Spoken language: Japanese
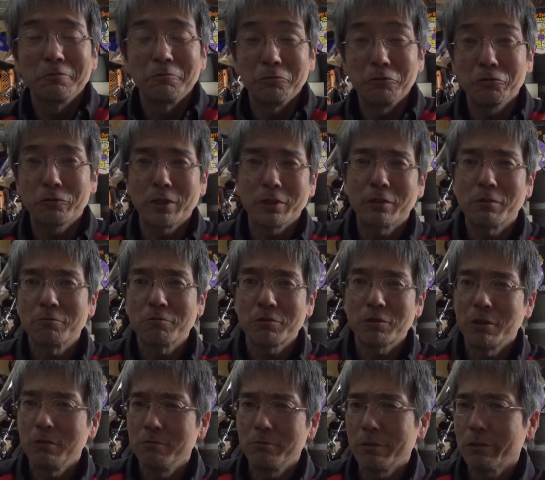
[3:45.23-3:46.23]
そういう方の期
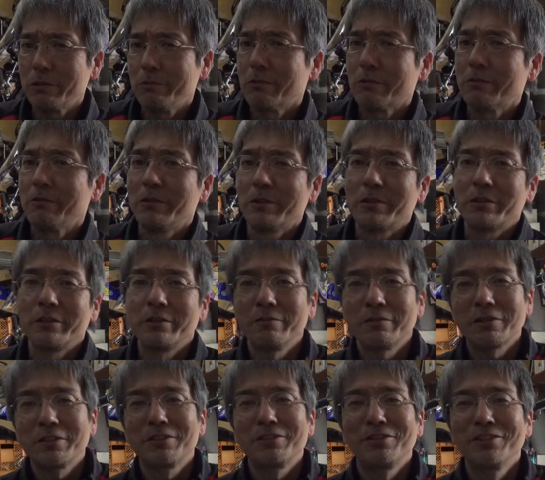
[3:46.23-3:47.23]
待を裏切るわけにはいかないわ
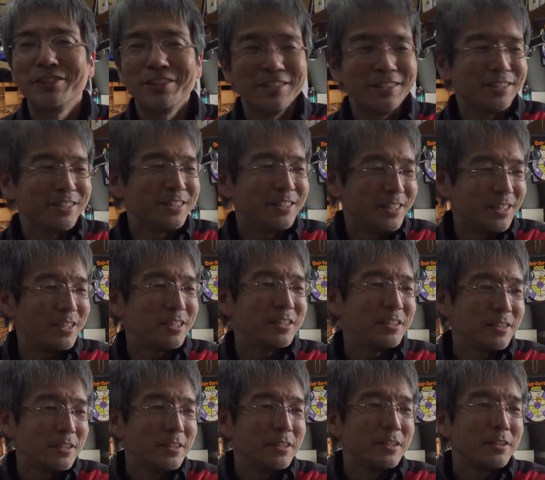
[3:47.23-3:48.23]
けです、はい
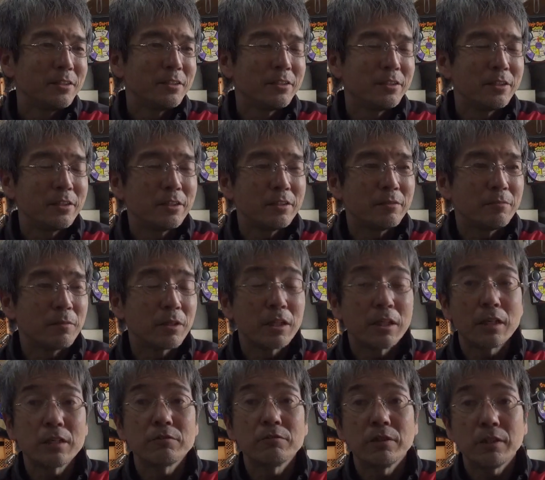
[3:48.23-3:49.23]
でまあ、
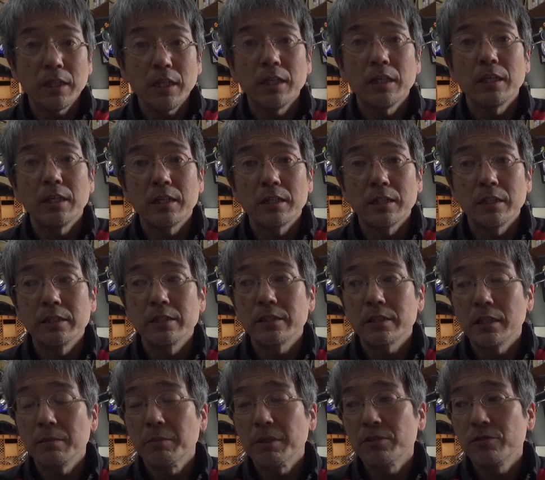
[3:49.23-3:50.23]
価格はねあれなんです
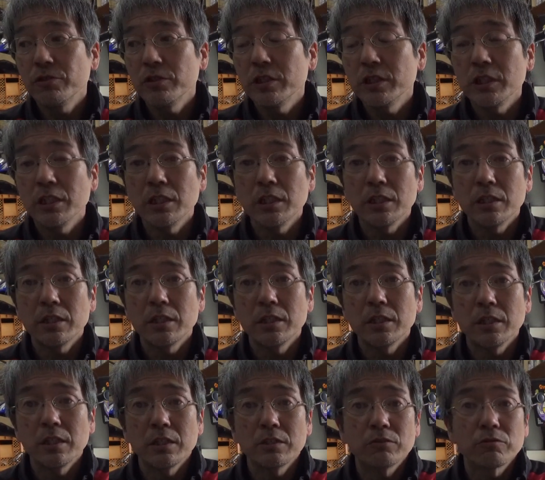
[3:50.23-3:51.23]
が、まあ、随時、
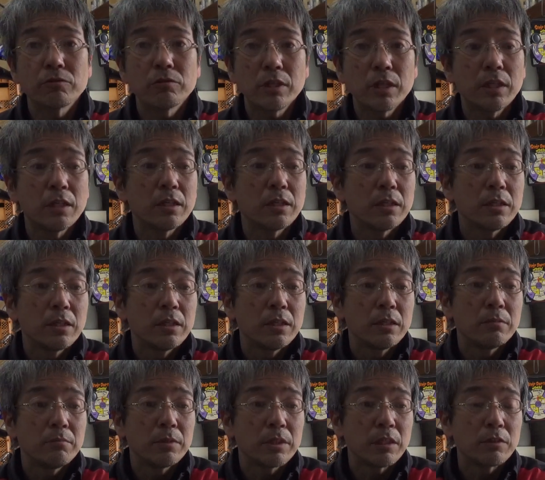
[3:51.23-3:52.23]
えー、ちょっとね、
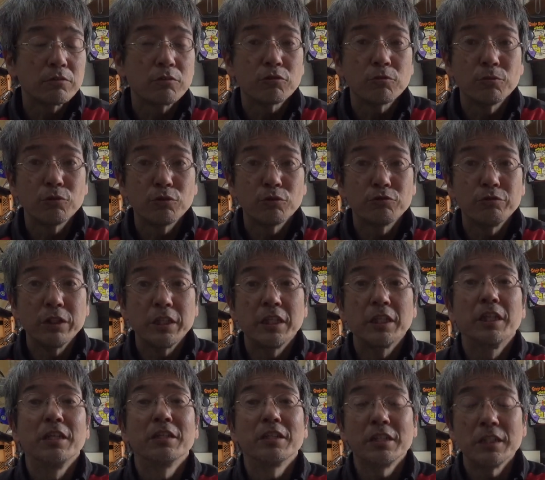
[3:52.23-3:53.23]
まあ、やることもどんどん増えて
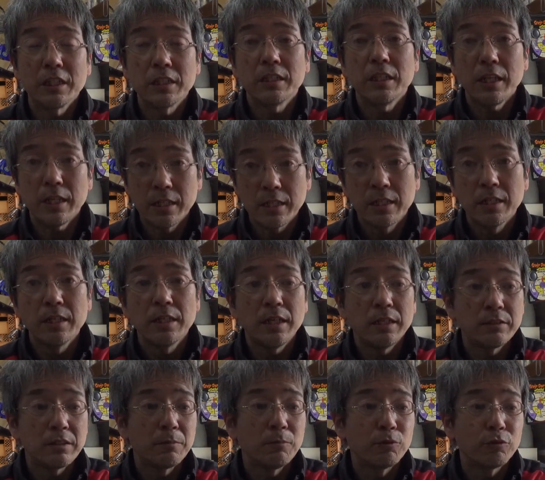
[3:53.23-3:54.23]
きちゃって
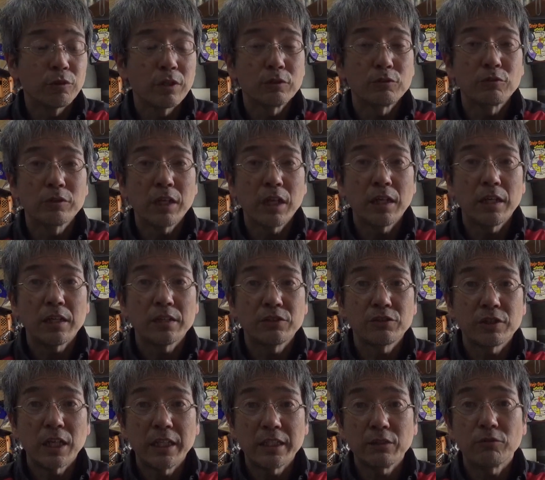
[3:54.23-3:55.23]
で物がそうやって
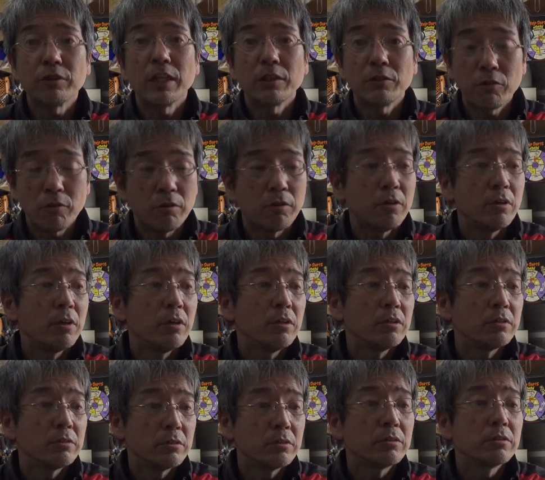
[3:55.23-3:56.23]
すぐ入ってこないと、
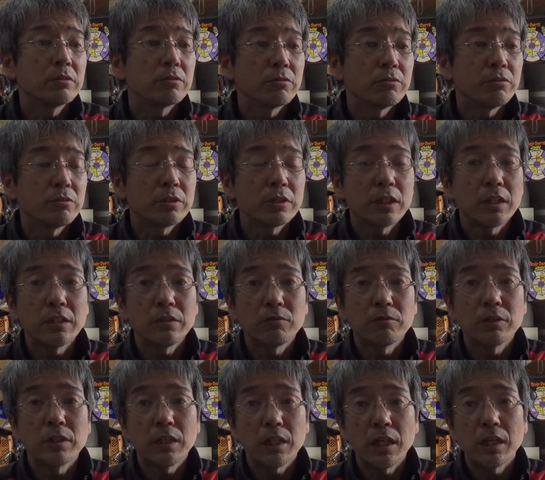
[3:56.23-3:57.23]
うん、そういったい
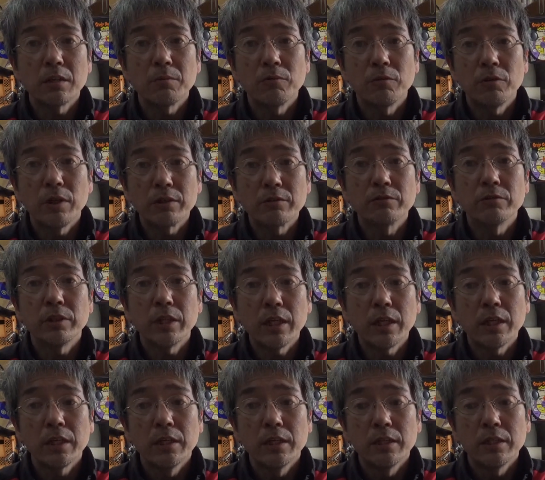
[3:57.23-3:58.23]
ろんなねあれもあるの
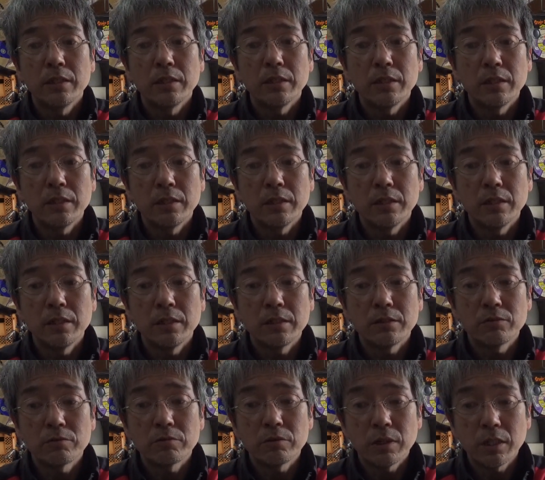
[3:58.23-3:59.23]
で、
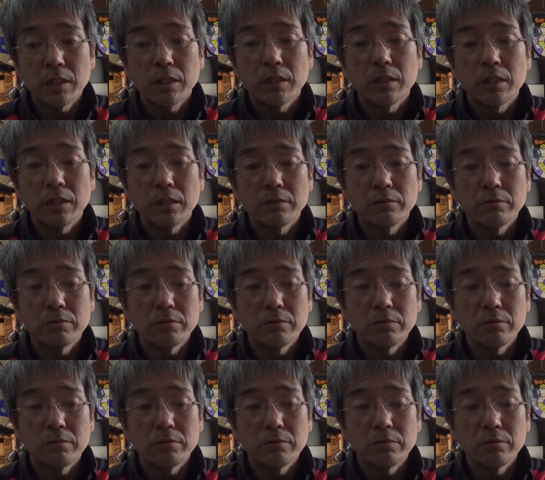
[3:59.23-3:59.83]
えー、ちょっとねあの